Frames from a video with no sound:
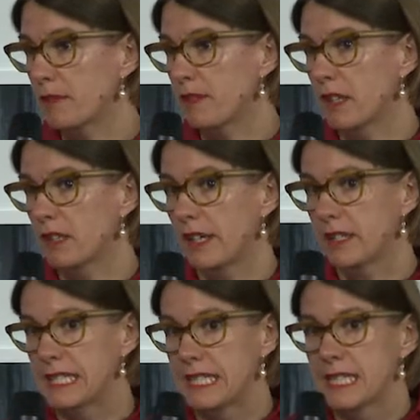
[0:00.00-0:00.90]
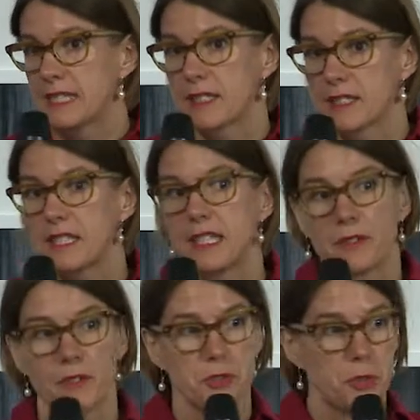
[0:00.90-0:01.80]
erfahren hat, dass sich hier
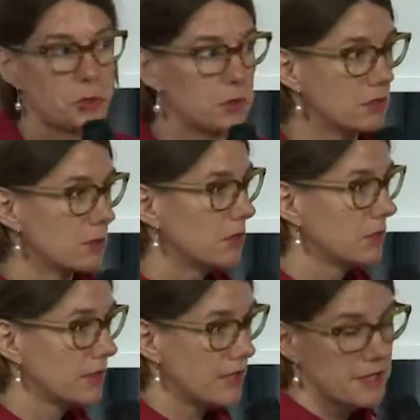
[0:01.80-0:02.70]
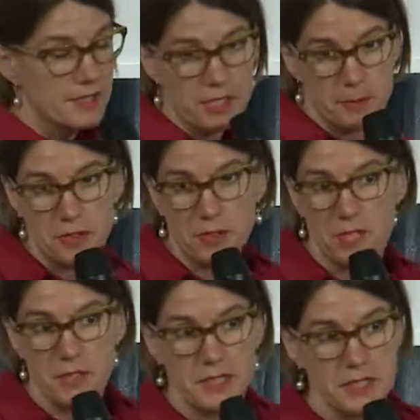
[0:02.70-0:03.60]
etwas tut und das ist ganz
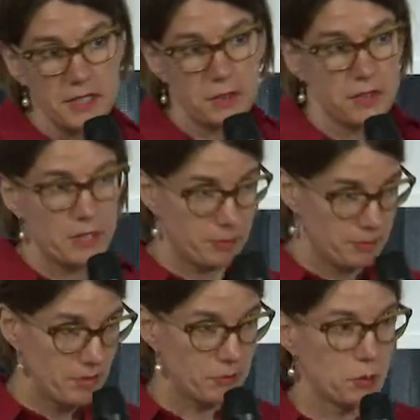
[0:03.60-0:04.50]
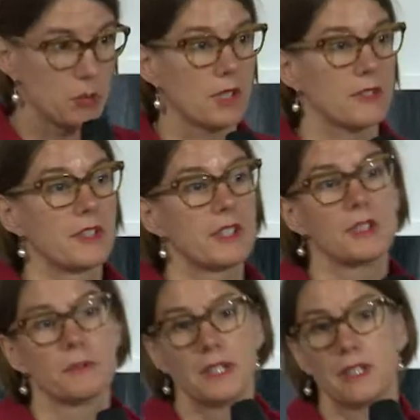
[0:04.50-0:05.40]
besonders wichtig und ich bin froh, dass sich
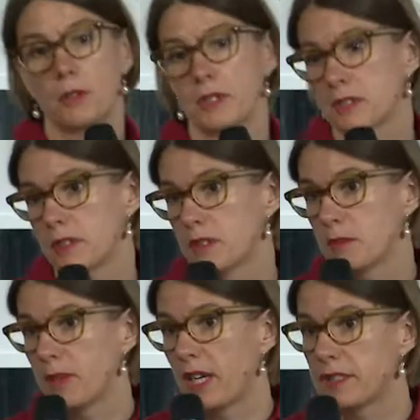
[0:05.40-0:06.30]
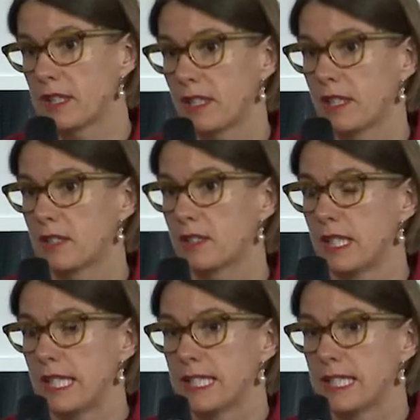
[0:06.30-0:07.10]
hier viele Leute bereit erklären,